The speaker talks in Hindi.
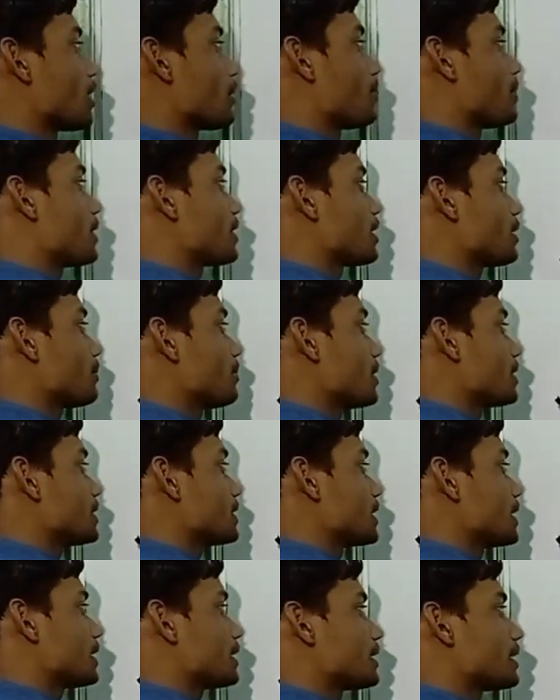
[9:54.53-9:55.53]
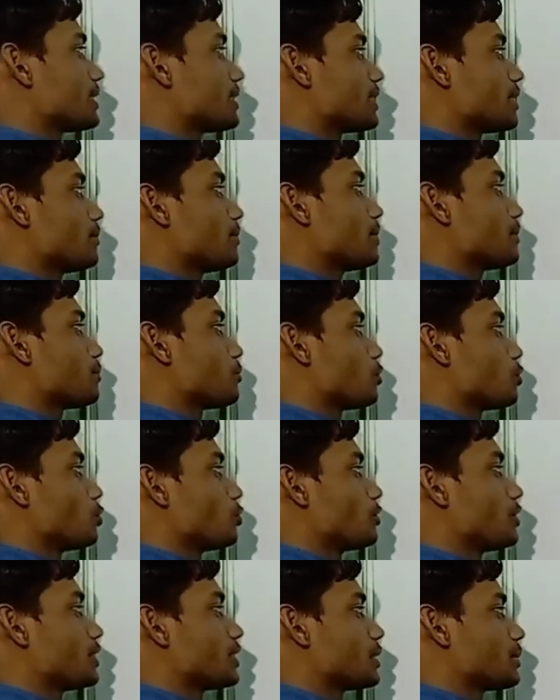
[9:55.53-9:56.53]
सल्फर के पास एक एटम है
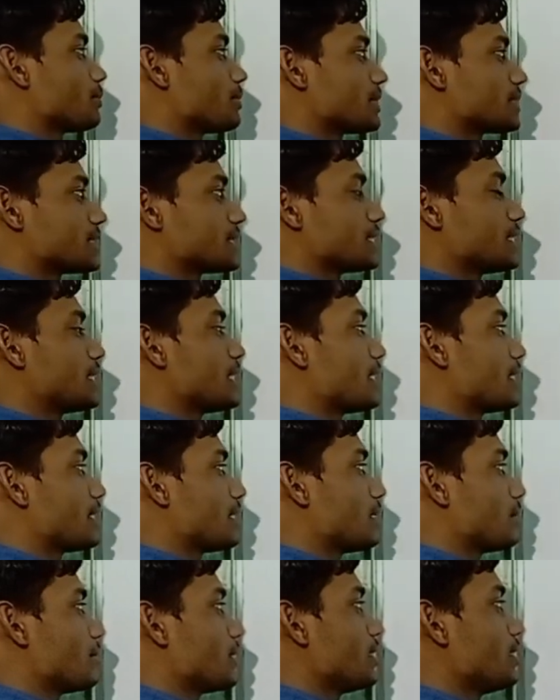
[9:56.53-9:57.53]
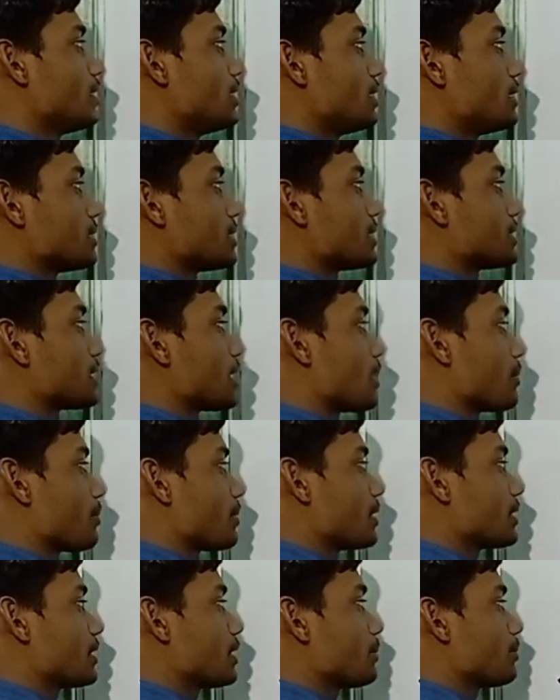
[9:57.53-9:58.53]
फ्लोरिन के पास छः एटम है तो
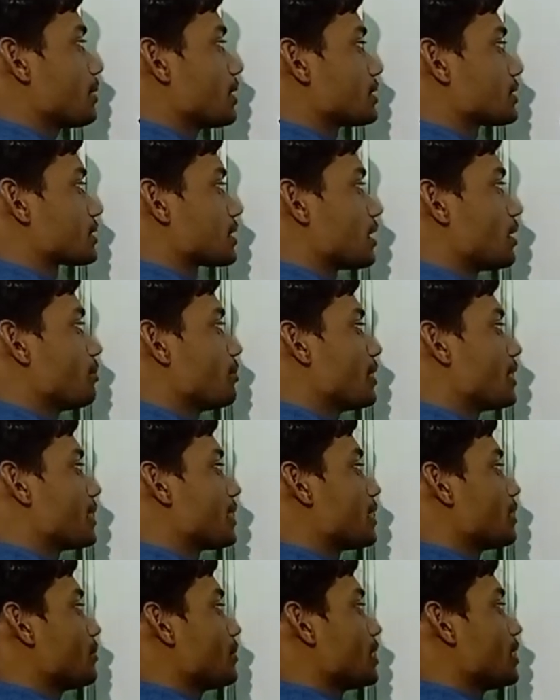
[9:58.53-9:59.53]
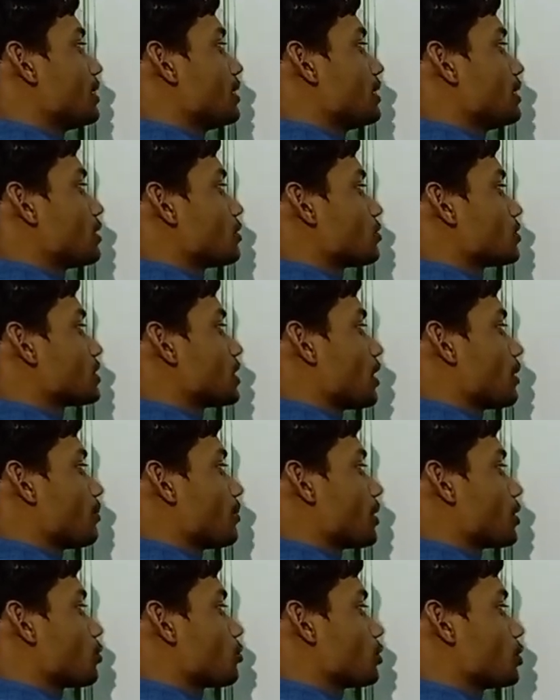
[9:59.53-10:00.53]
सल्फर के पास कम एटम है तो
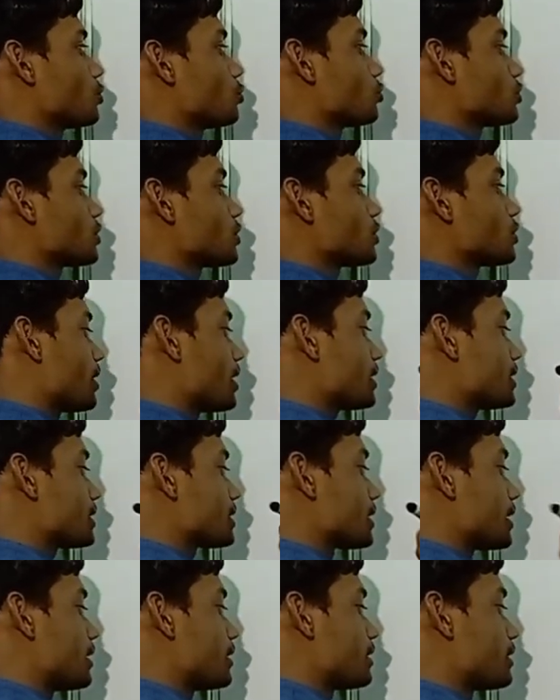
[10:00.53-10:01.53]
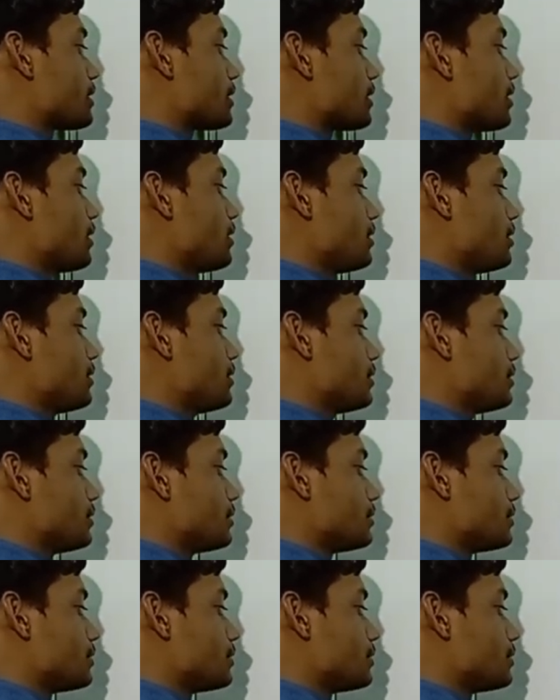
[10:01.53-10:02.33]
सल्फर हो गया दोस्त हमारा सेंट्रल